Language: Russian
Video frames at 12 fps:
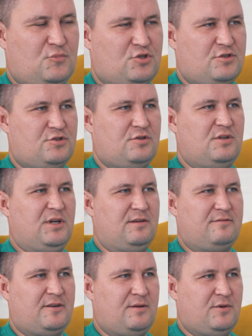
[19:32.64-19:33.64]
Можно еще
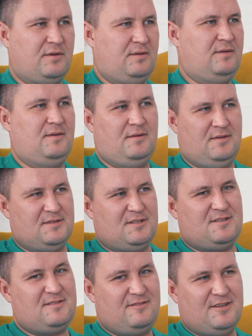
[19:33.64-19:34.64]
добавить время.
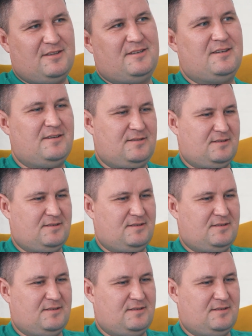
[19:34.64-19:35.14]
Здесь две недели,